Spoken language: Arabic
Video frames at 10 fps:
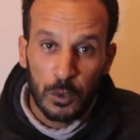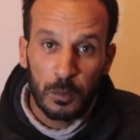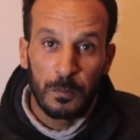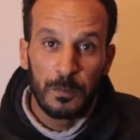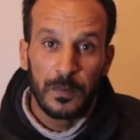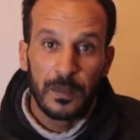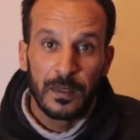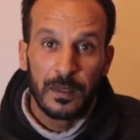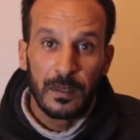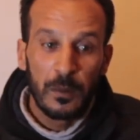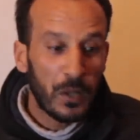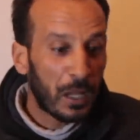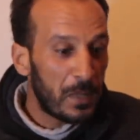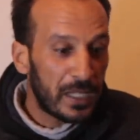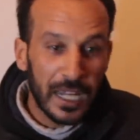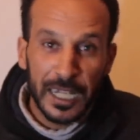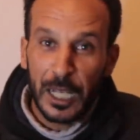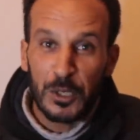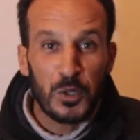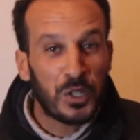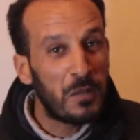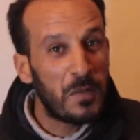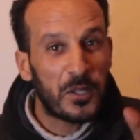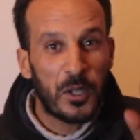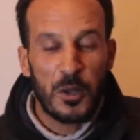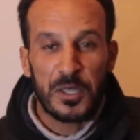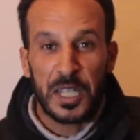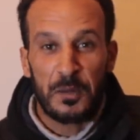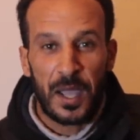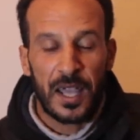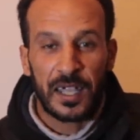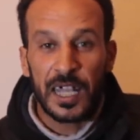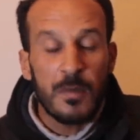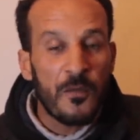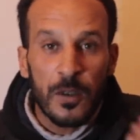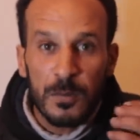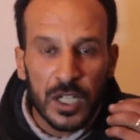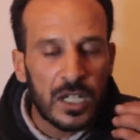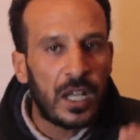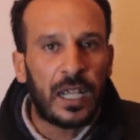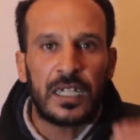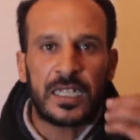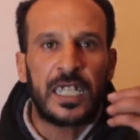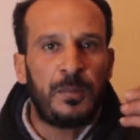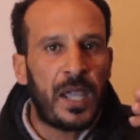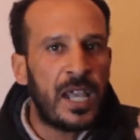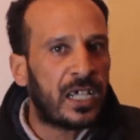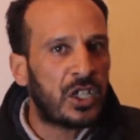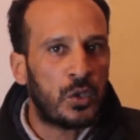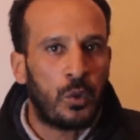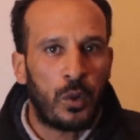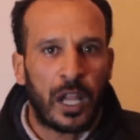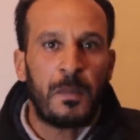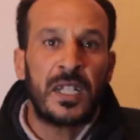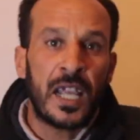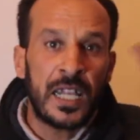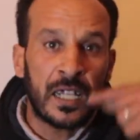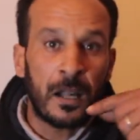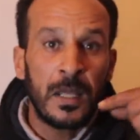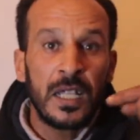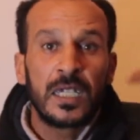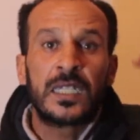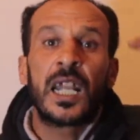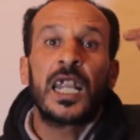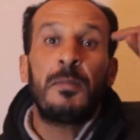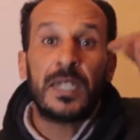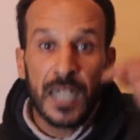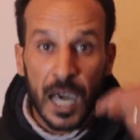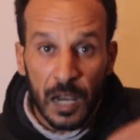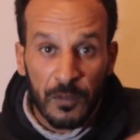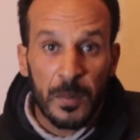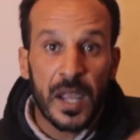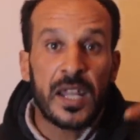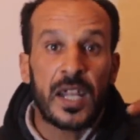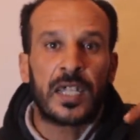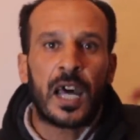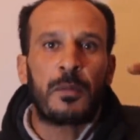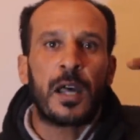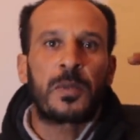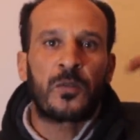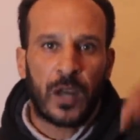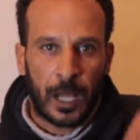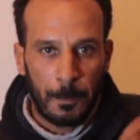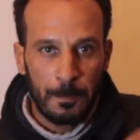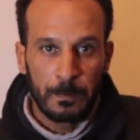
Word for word: يوم ورغم ذلك جوج كلمات قالوا له سيري بحالك انا ما فهمتش لا سيري بحالك شنو ورغم ذلك الدريه معترفه بان ضاربه بظفرها